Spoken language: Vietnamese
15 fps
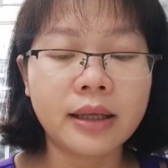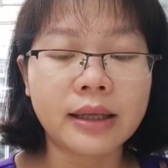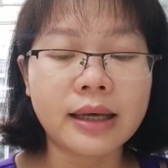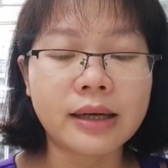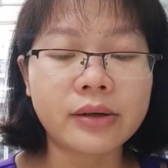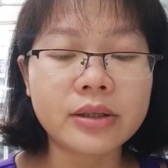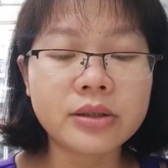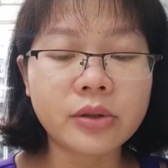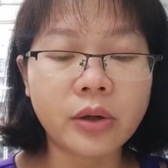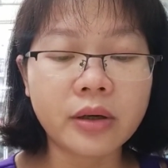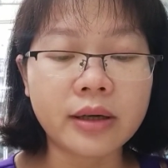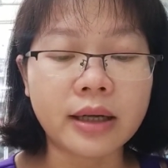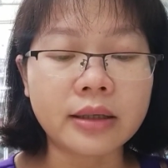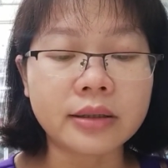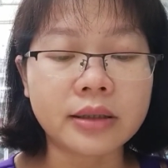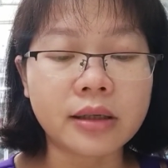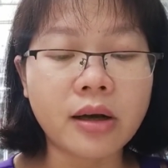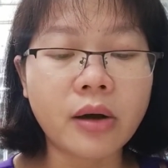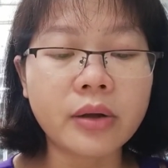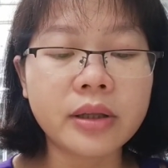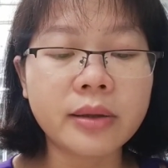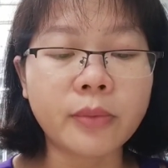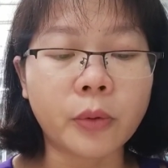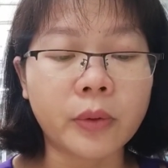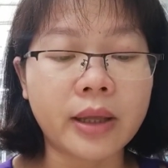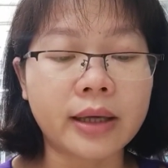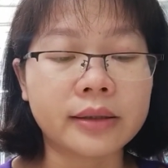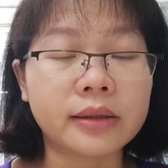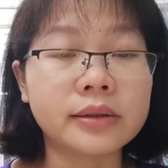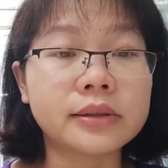Aristotle đã được coi như một
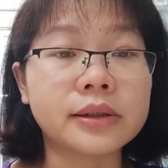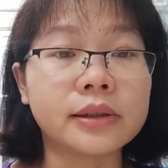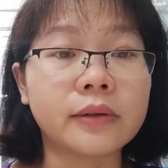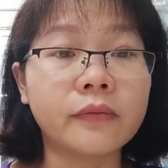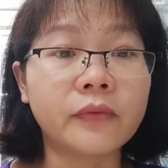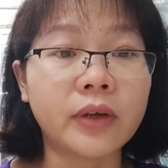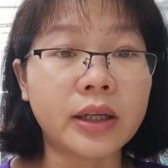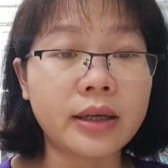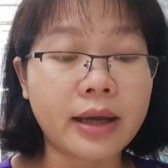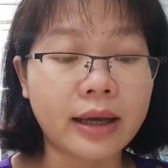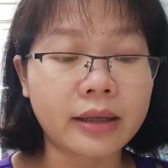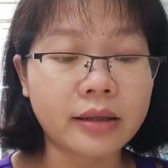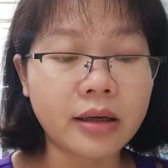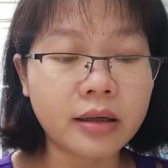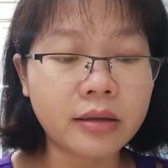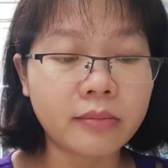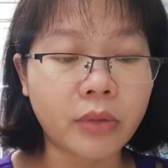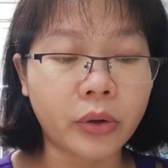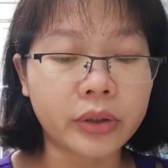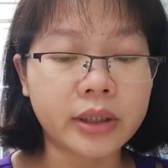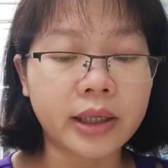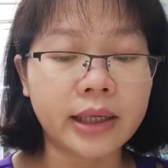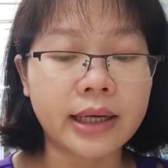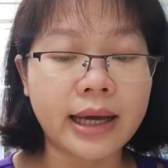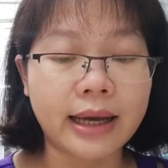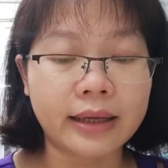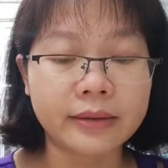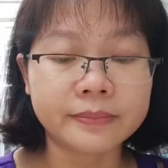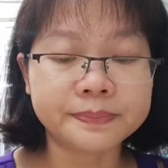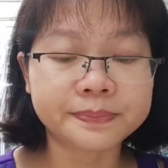nhà tư tưởng vĩ đại nhất mọi thời đại.